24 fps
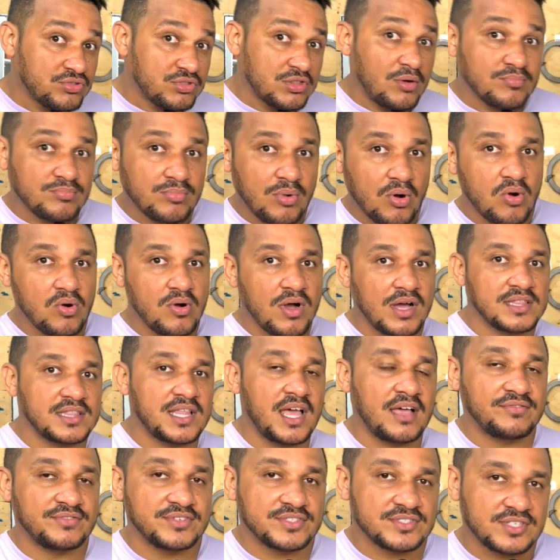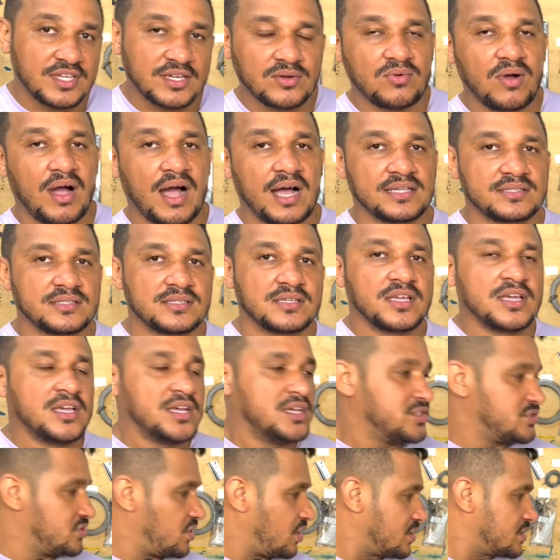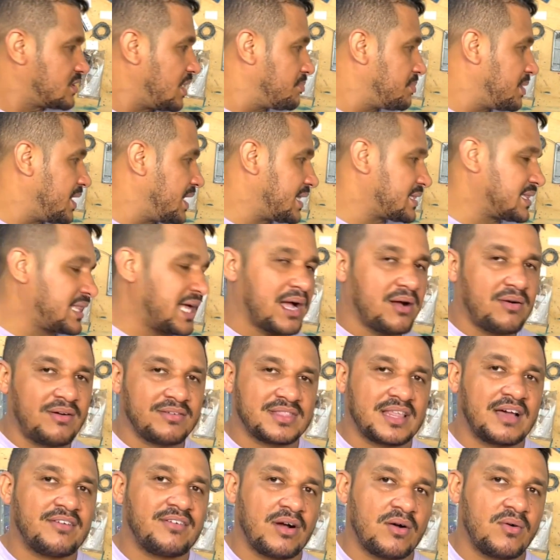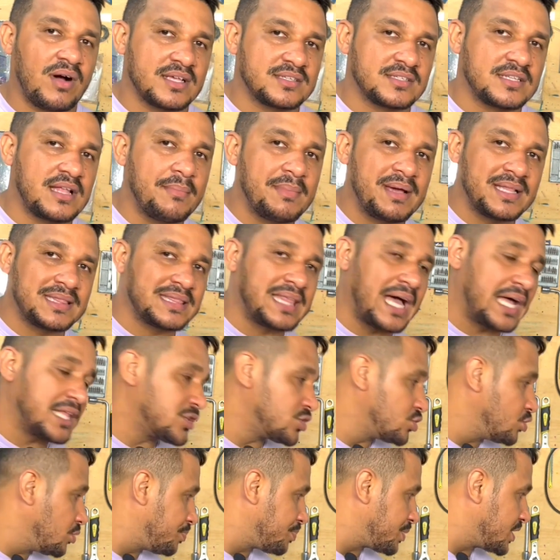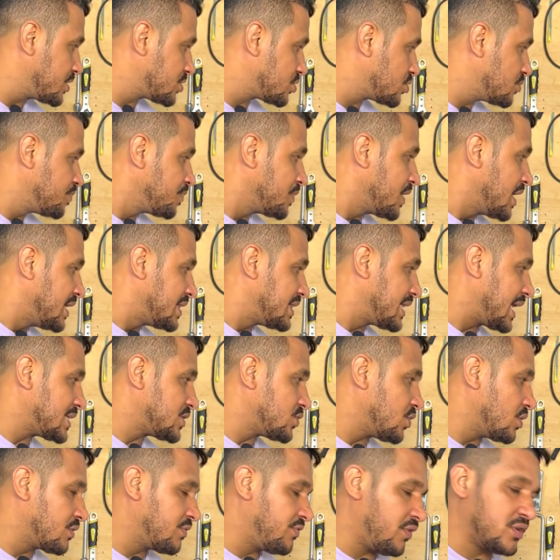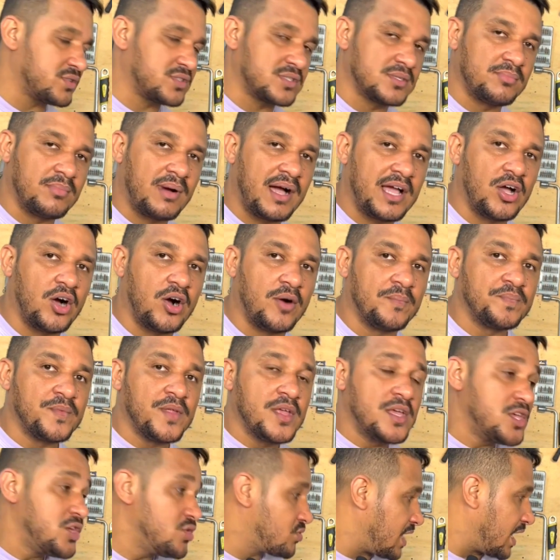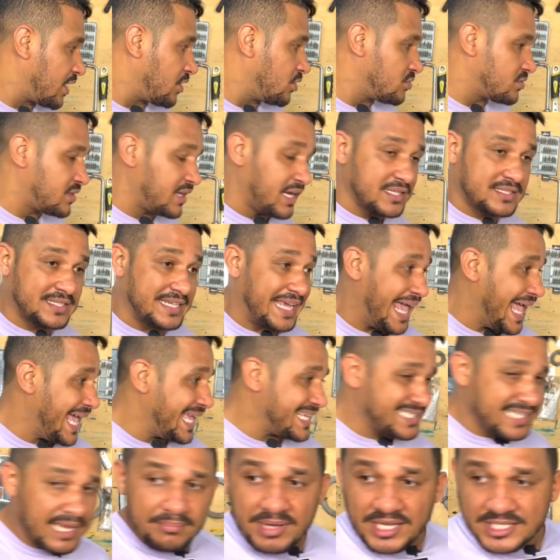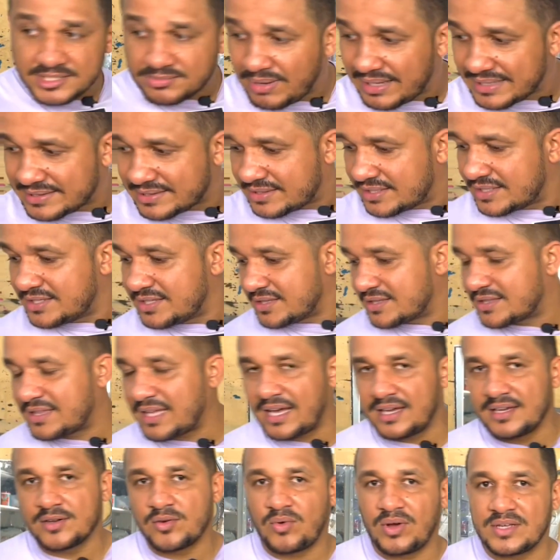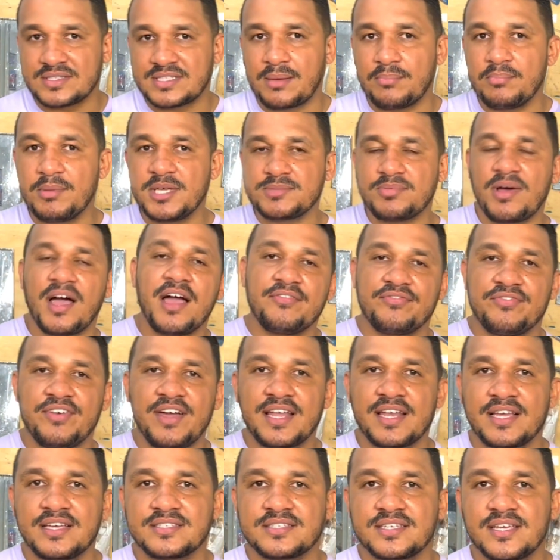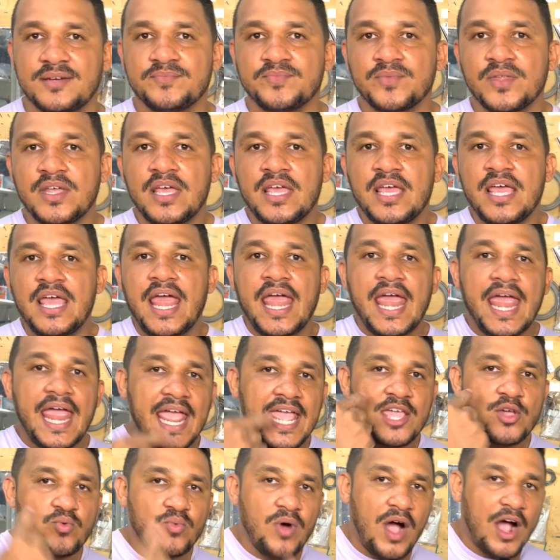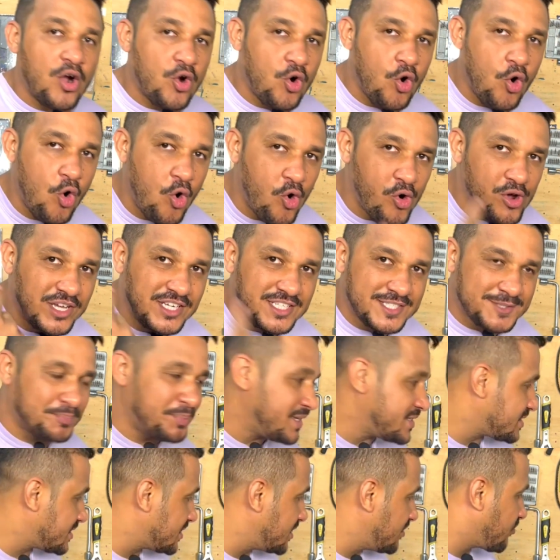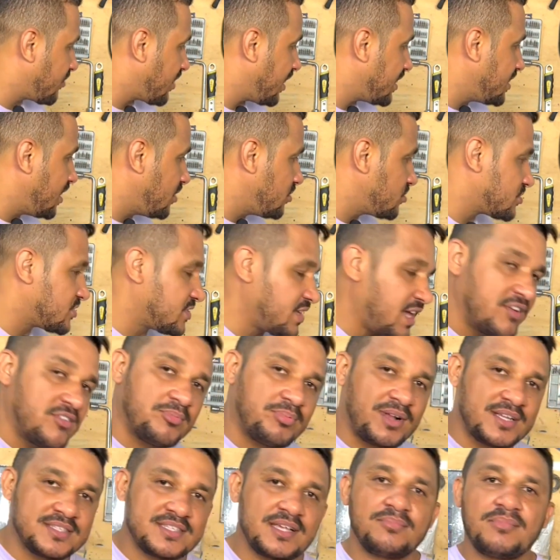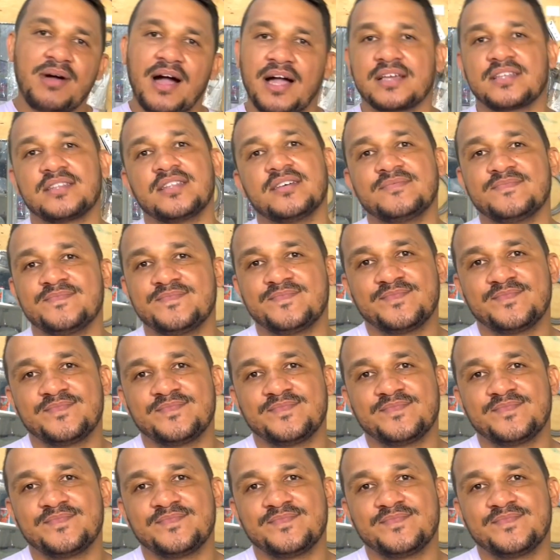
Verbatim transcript: tão boa, deve ser quase. Só que também ela estava tá, quase na metade do preço das Workforce maior. E o que acontece? Essa mesma tinta, com essa mesma referência, em uma cor específica não serve para essa máquina.